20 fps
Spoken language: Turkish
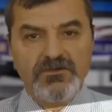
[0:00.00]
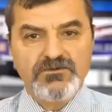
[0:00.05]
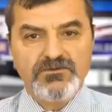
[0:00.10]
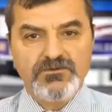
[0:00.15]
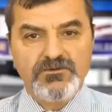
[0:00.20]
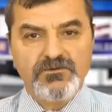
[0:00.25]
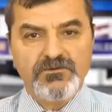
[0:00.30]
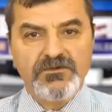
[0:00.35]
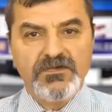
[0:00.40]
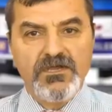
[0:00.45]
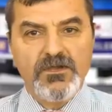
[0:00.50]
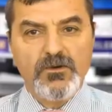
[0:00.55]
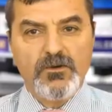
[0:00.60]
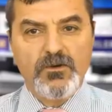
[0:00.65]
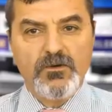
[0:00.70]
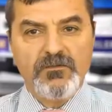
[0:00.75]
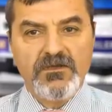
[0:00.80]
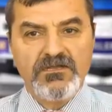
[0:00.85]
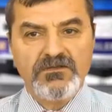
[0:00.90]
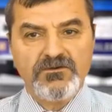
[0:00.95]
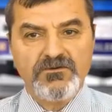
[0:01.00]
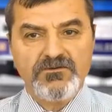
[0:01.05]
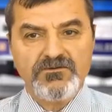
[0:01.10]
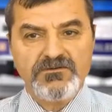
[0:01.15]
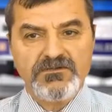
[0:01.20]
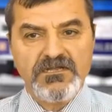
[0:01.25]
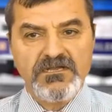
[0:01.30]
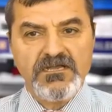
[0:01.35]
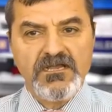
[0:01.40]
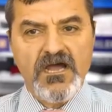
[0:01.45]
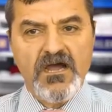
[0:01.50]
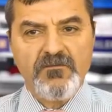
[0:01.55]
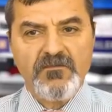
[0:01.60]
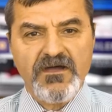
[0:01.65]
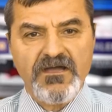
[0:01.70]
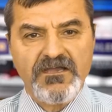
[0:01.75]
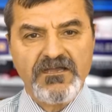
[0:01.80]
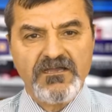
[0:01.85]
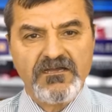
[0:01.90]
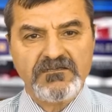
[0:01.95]
Suriye hükümet güçleri
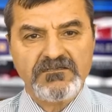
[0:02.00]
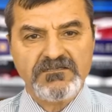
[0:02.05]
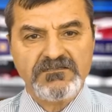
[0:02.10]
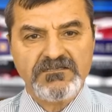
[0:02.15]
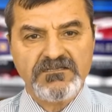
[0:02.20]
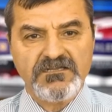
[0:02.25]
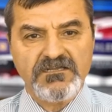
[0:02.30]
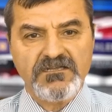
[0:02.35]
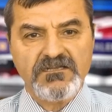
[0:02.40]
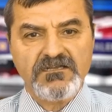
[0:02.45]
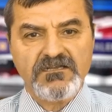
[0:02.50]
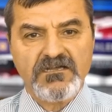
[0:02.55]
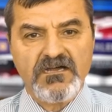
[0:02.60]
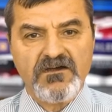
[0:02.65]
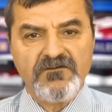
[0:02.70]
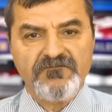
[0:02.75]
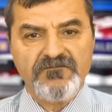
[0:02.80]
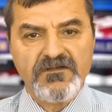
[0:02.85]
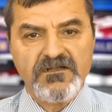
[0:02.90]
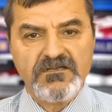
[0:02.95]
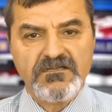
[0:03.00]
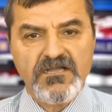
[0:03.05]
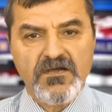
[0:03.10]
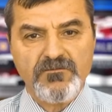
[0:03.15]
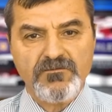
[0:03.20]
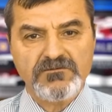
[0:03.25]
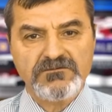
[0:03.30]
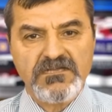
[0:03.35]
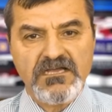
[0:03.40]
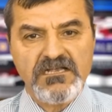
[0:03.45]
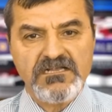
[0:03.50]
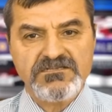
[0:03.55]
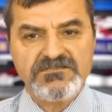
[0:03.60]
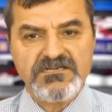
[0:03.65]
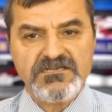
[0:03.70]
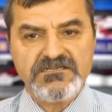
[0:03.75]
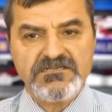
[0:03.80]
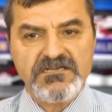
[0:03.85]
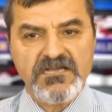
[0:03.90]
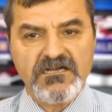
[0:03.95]
Hama eyaletinin Kaffernabuda
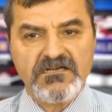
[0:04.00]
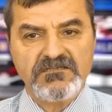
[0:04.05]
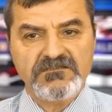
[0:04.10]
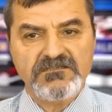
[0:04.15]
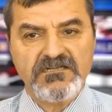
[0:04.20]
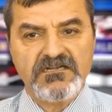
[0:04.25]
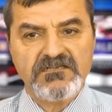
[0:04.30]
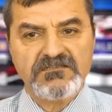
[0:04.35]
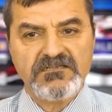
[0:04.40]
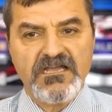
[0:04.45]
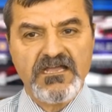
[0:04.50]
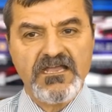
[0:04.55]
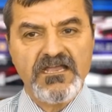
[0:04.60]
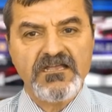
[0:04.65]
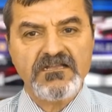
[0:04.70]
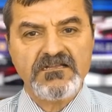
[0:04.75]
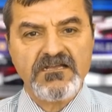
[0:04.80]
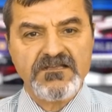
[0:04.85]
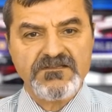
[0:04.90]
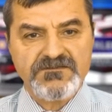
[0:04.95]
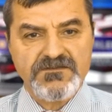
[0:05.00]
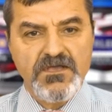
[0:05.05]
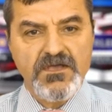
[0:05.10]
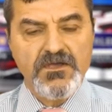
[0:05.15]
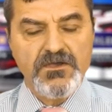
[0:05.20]
ilçesi yakınlarında en az